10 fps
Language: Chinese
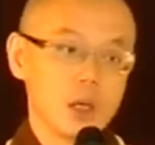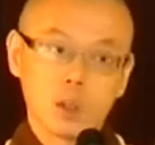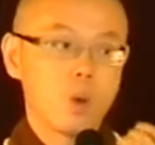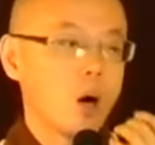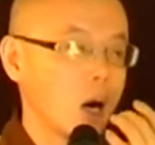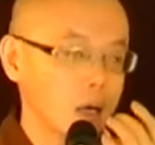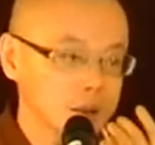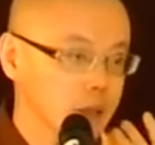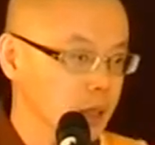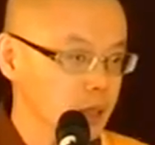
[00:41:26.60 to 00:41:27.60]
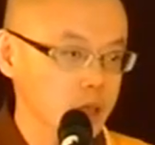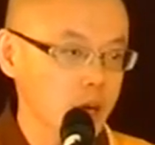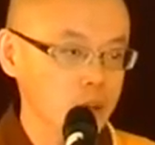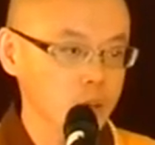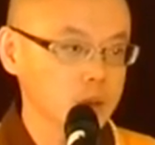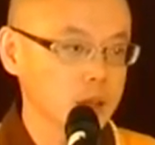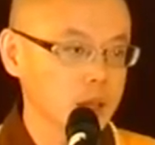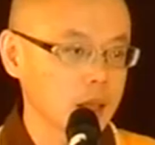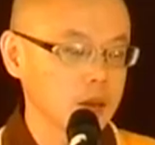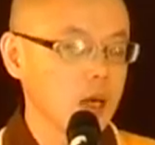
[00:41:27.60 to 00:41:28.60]
有恒河沙数的
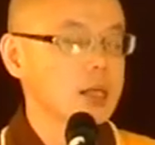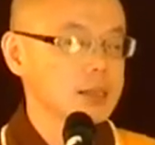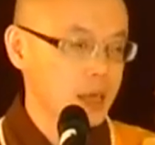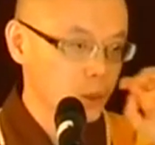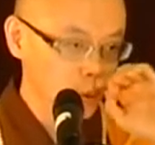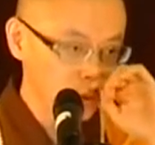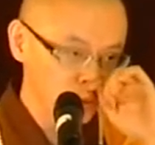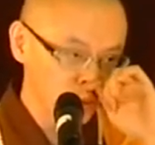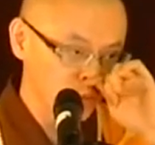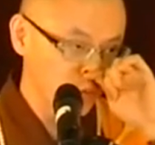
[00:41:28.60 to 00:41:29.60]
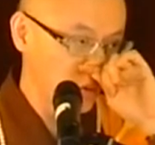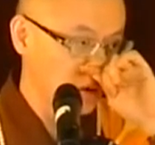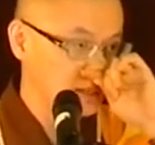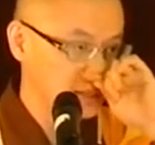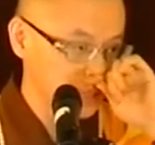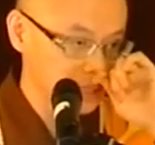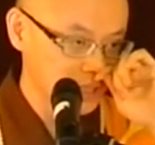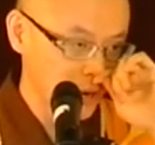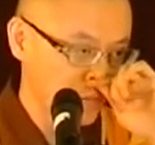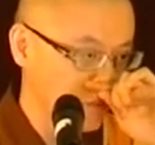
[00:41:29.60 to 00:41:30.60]
人，在过去佛、现
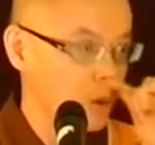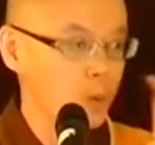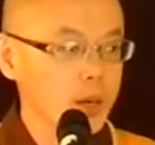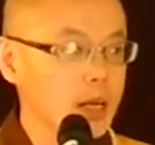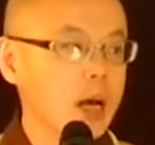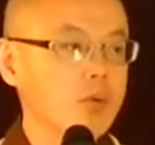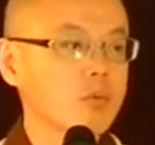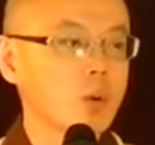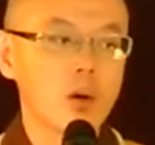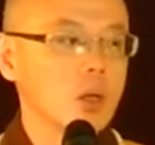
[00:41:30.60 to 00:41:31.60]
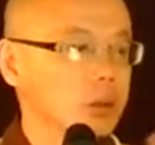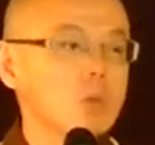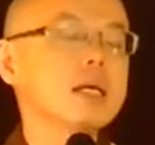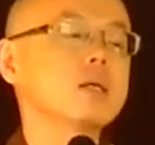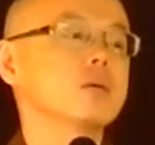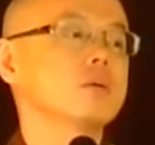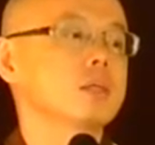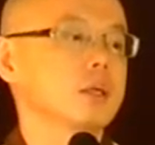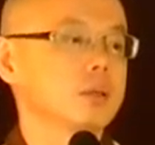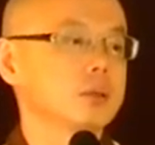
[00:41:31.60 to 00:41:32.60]
在佛、未来佛都在修
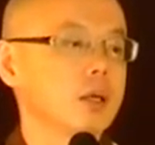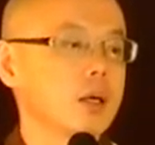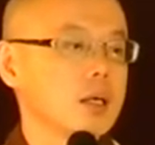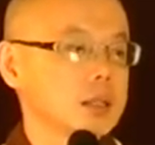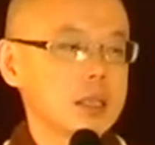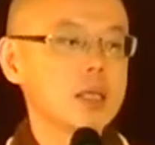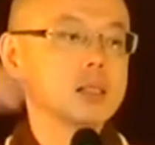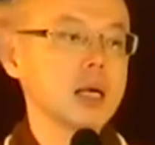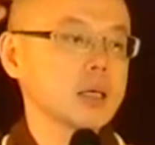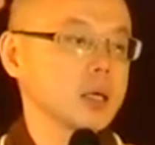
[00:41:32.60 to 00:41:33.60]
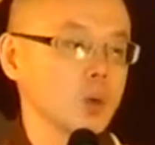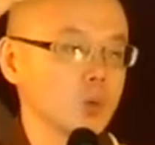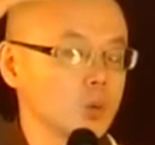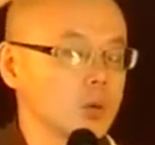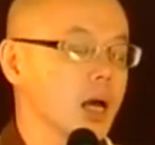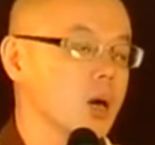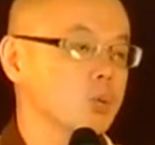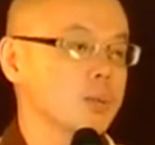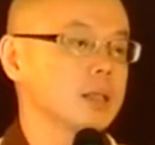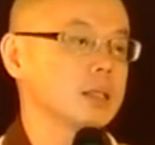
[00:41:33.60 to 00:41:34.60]
行。天上也有无量
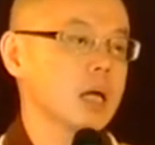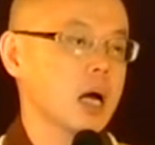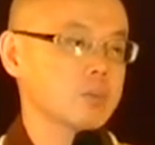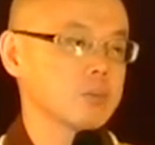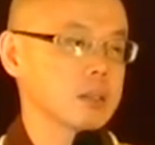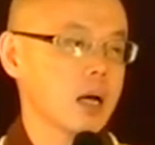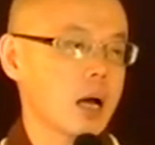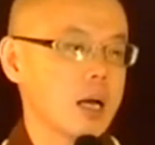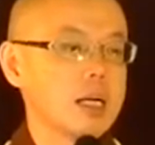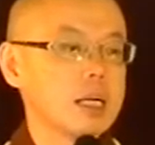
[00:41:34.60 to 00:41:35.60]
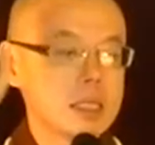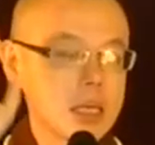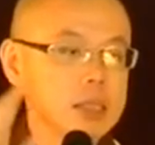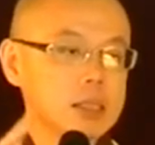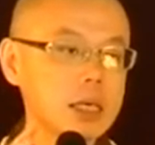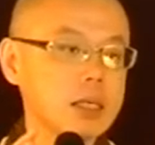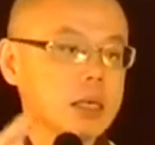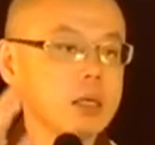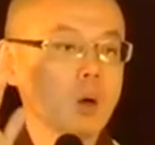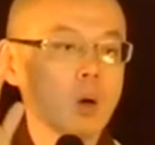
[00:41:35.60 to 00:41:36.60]
无边的大菩萨，人间
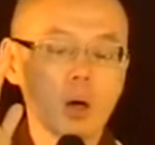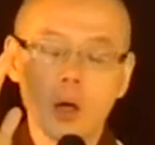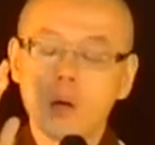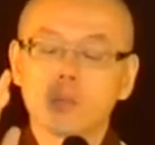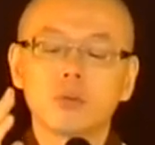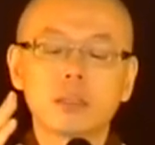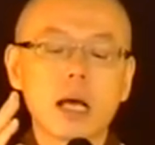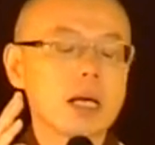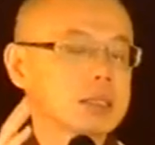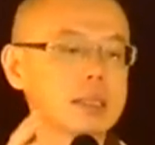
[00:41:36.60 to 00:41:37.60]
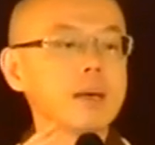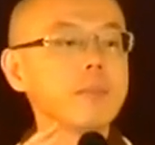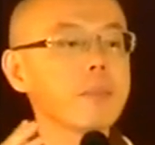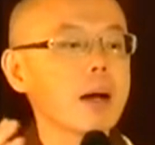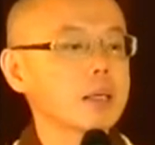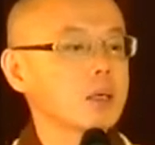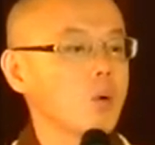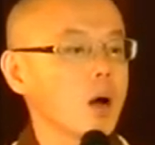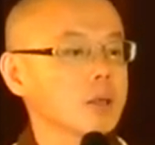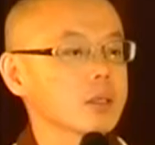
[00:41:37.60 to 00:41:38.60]
也有哦，菩萨千百亿
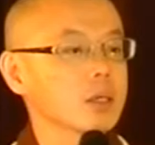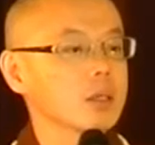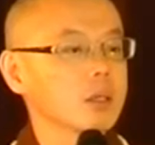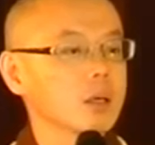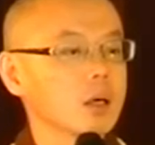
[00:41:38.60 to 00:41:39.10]
化身，